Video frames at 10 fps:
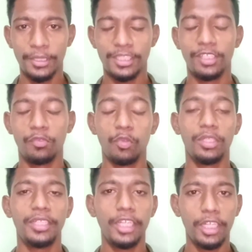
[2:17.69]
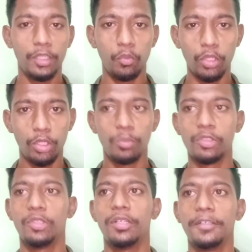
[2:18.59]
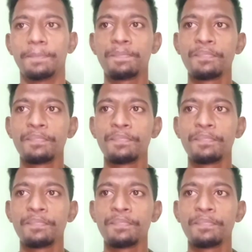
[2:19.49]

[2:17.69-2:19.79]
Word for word: பேசிட்டு ஃபோன் கீழே விழுந்துருமோன்னு சொல்லிட்டு